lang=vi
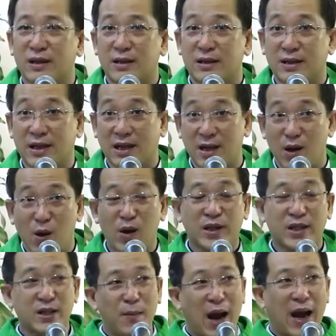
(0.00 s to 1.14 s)
cách lo
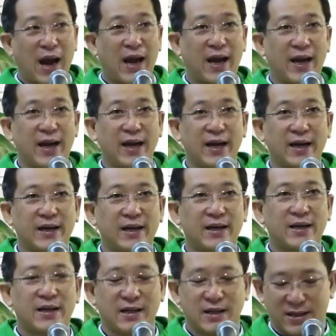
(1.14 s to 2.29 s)
thứ ba
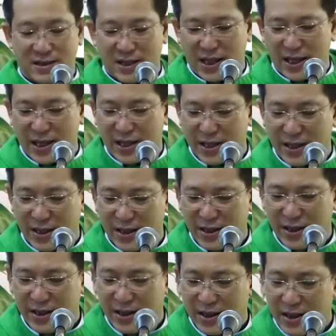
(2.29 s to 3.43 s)
thì
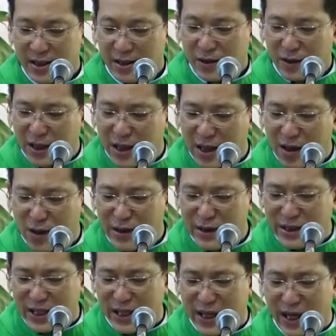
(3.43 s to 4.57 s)
có thể lo như
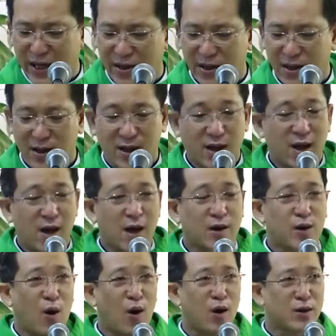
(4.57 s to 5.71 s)
thế này:
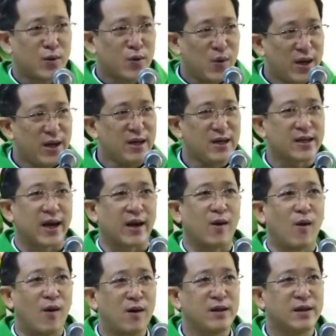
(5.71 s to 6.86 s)
còn duyên kẻ
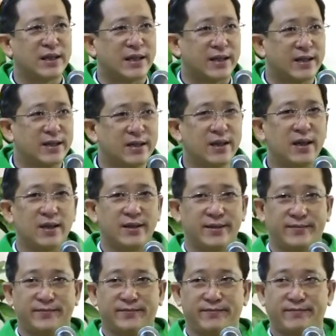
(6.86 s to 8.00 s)
đón người đưa,
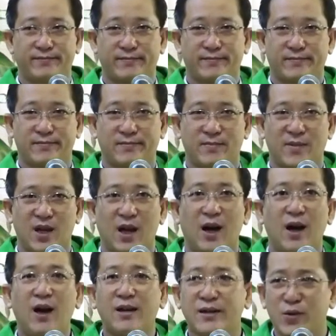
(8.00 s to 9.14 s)

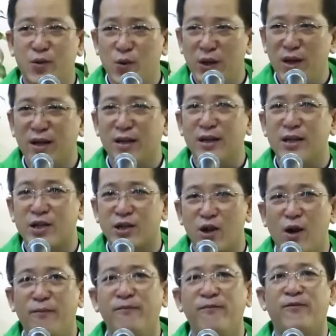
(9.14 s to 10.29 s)
hết duyên đi
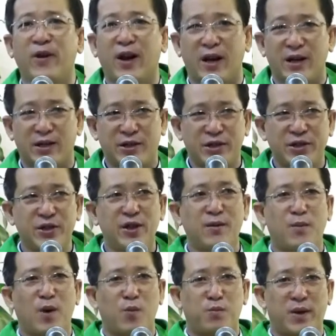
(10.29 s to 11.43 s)
sớm về trưa
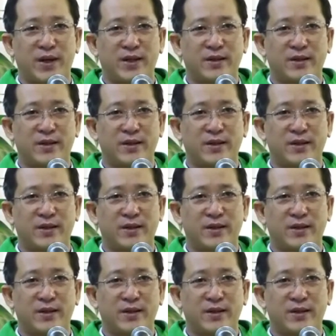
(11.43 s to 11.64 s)
một mình.